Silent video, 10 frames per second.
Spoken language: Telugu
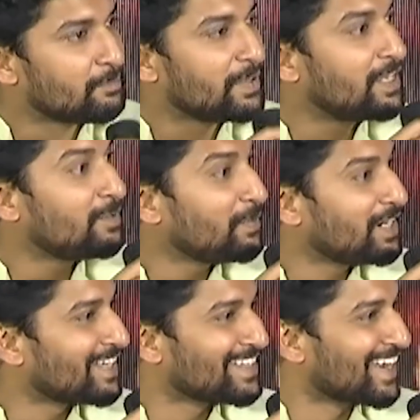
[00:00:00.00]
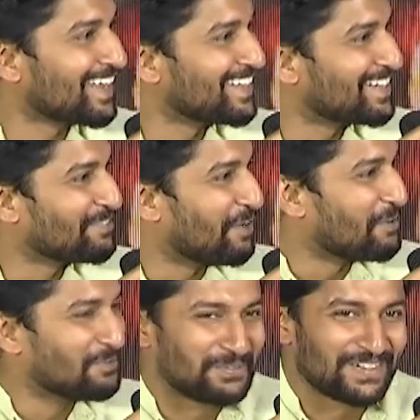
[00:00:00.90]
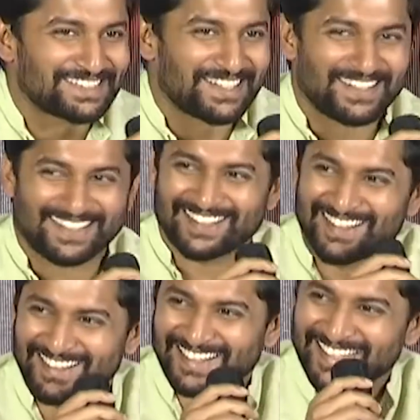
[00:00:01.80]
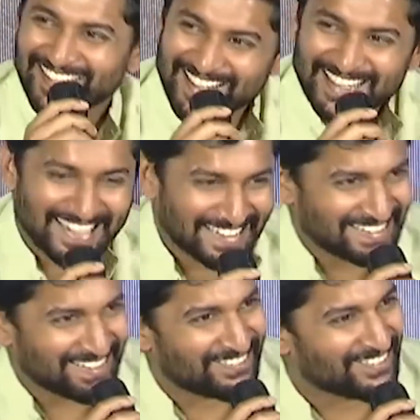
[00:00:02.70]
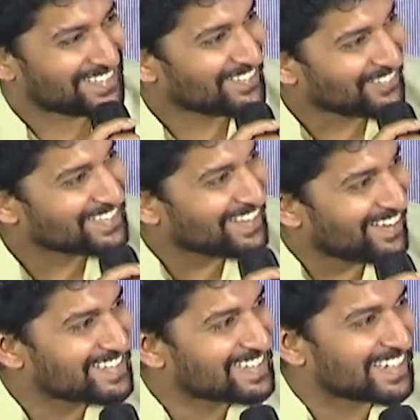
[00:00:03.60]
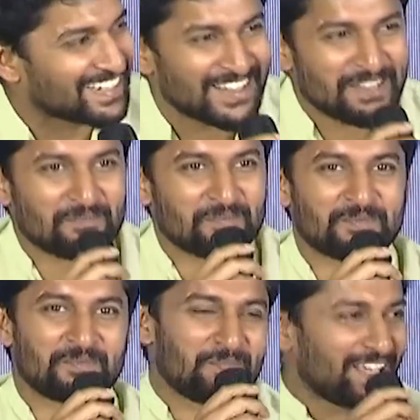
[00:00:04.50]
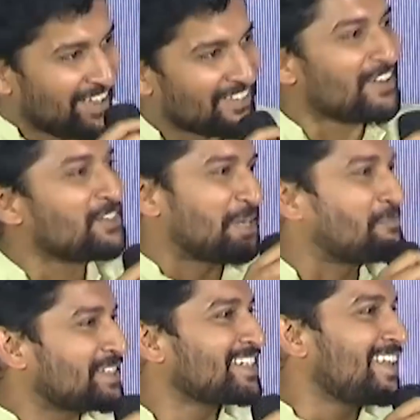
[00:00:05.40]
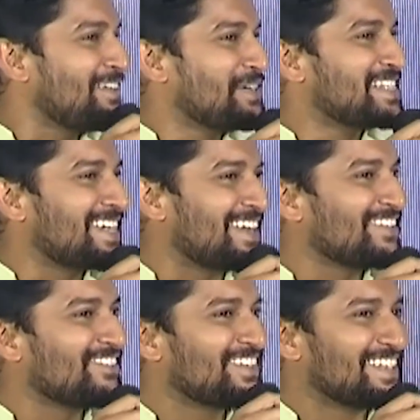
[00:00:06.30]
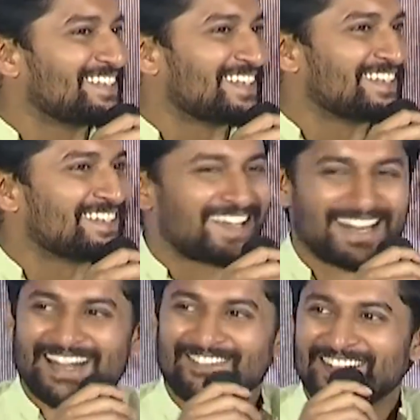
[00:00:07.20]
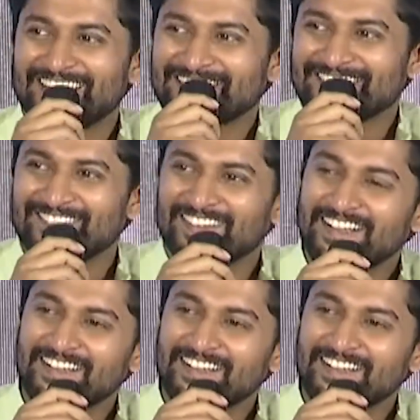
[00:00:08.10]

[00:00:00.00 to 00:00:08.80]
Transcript: మిగిలిపోయిన కథలు కాదండి బాబు అసలు ఇంత కొత్త కొత్త లాజిక్లు మీరు ఎవరైనా చెప్పచ్చు కదా మంచి కథలు ఇంత ఇంత క్రియేటివిటీ అసలు